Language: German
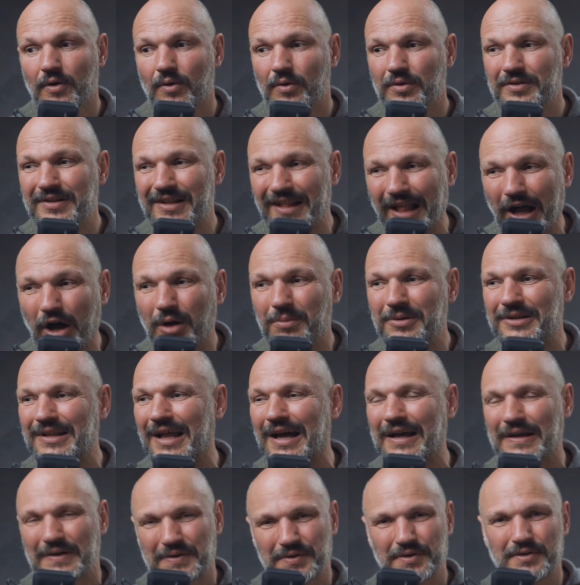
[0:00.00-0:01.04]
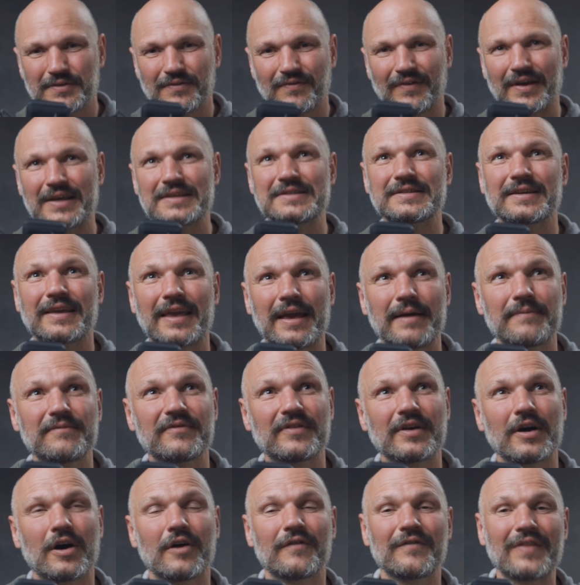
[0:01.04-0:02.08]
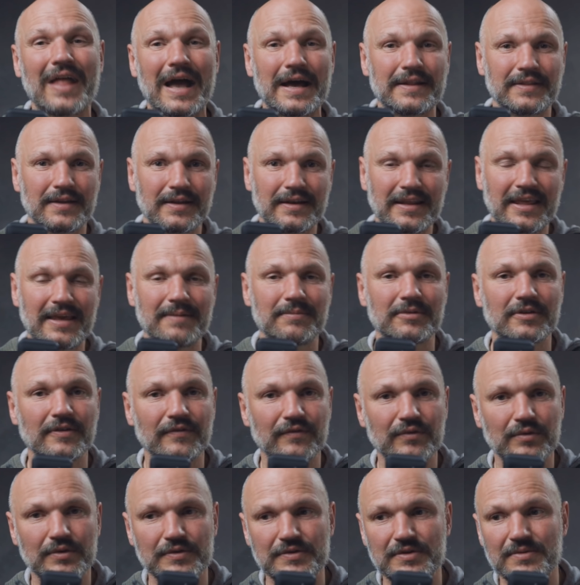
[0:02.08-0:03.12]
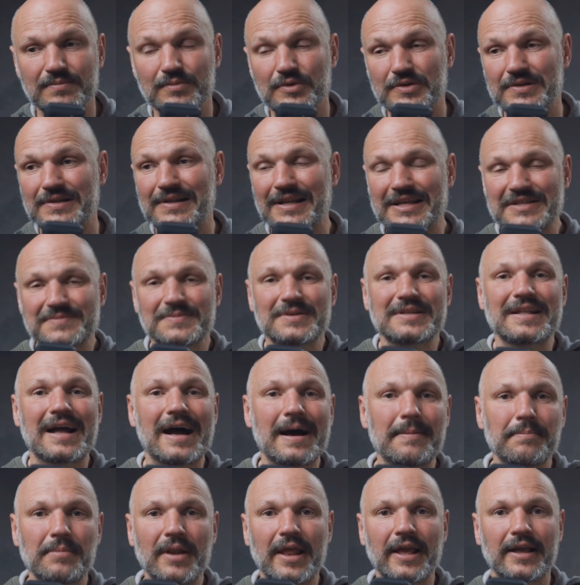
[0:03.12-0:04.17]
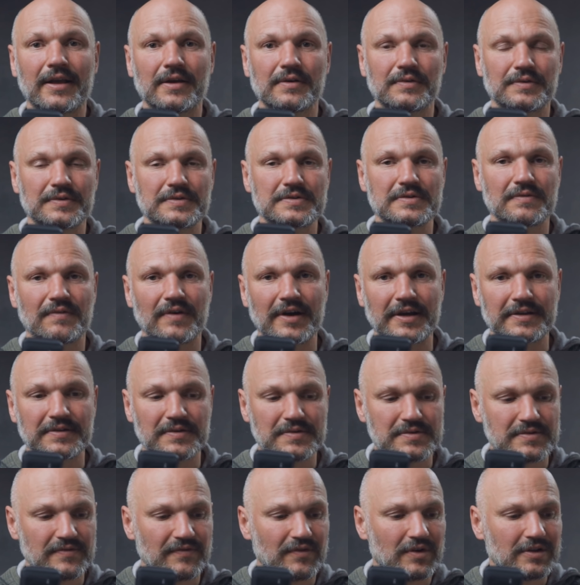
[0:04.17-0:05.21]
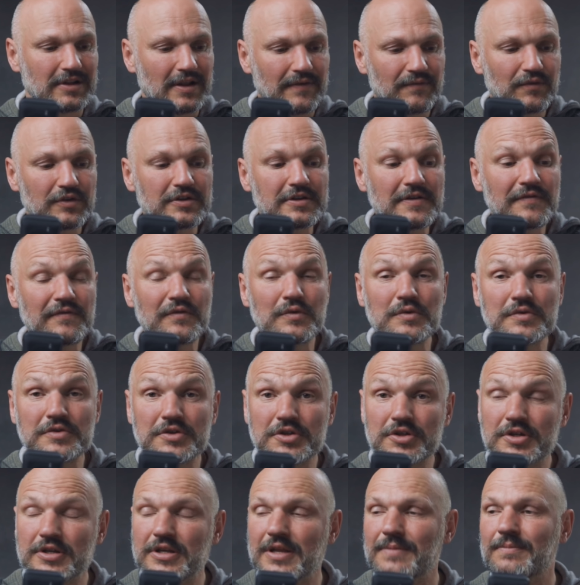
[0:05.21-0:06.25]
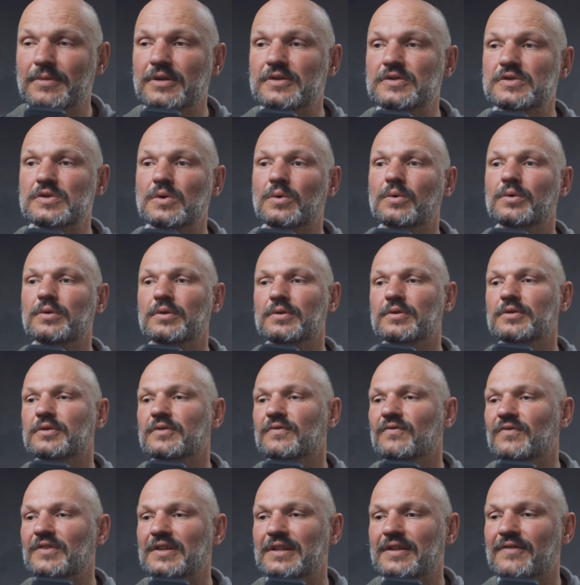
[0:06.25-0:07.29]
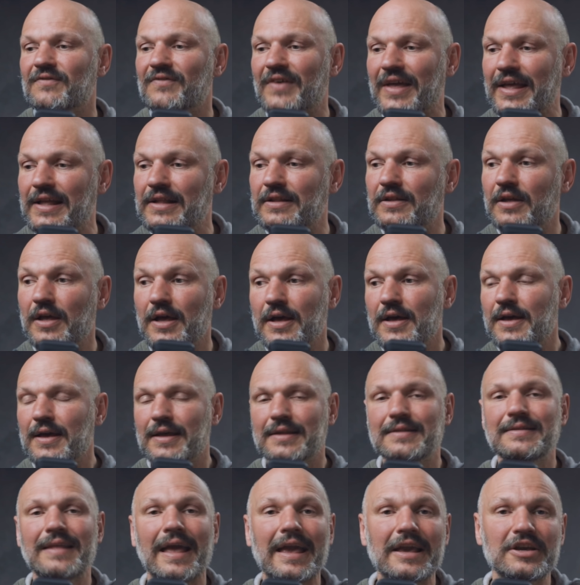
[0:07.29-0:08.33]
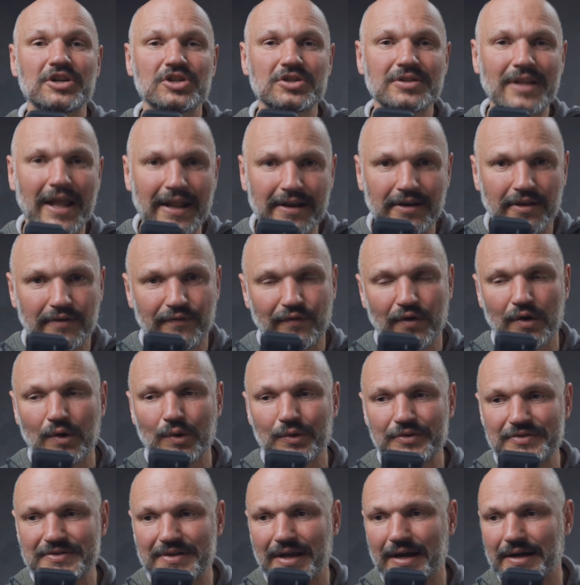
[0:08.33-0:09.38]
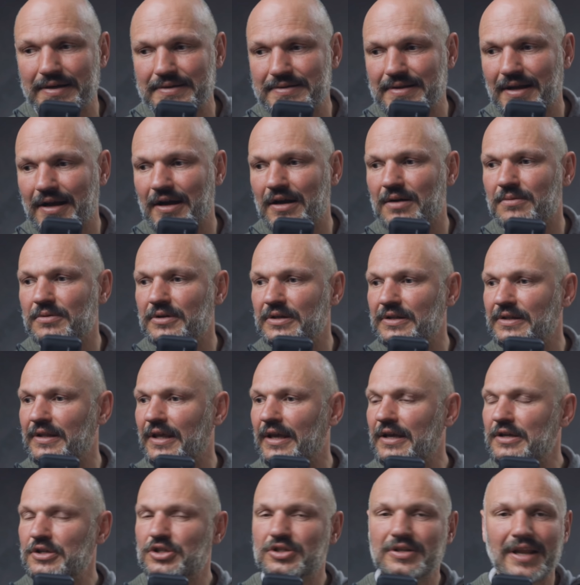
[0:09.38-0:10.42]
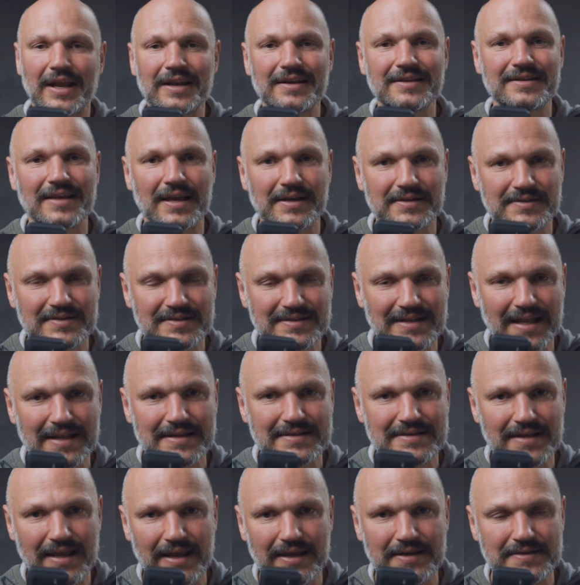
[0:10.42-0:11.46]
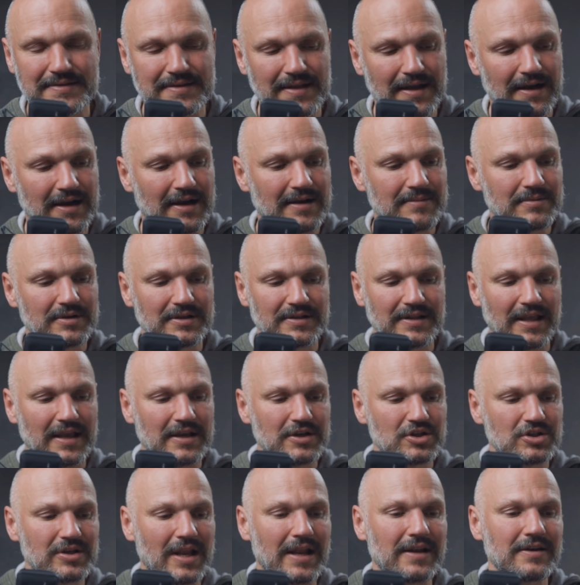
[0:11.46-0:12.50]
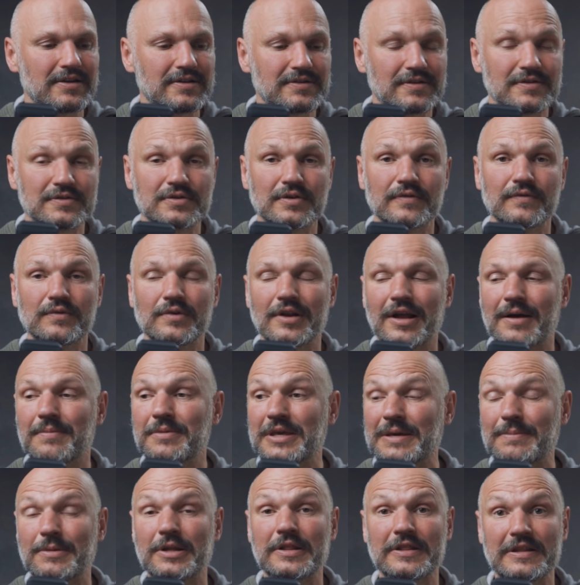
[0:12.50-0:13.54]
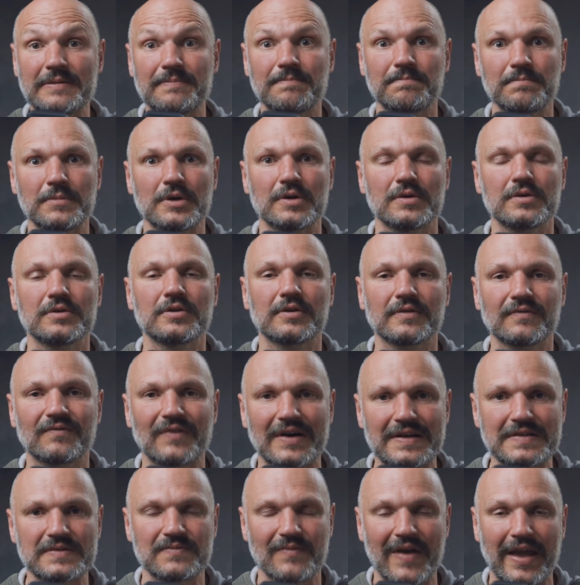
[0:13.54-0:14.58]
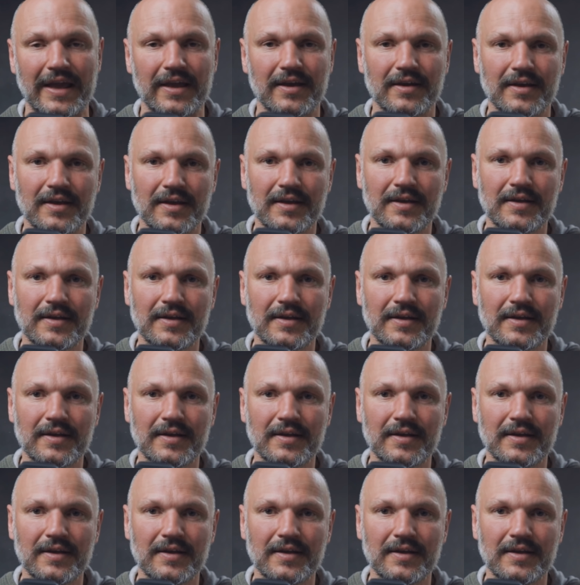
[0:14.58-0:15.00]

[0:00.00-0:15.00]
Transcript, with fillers: und glaube da irgendwelche Kämpfe auf einer anderen Ebene führen zu müssen, lass mich da ablenken und so weiter und so fort, dann wird die physische Dimension irgendwie eine Welt, in der ich ständig Verlustangst habe, in der ich ständig Existenzängste habe, in der ich ständig das Gefühl habe, jemand nimmt mir irgendwas weg.